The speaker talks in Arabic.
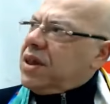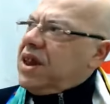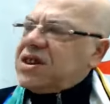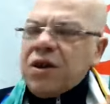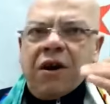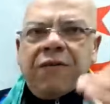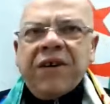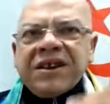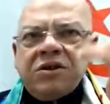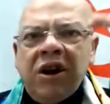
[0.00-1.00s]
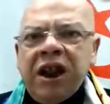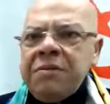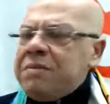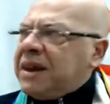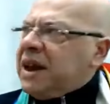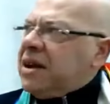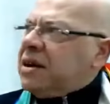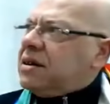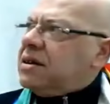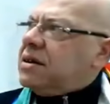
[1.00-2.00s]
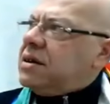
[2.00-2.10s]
كي سون اون فاس دو ليمي ماتنا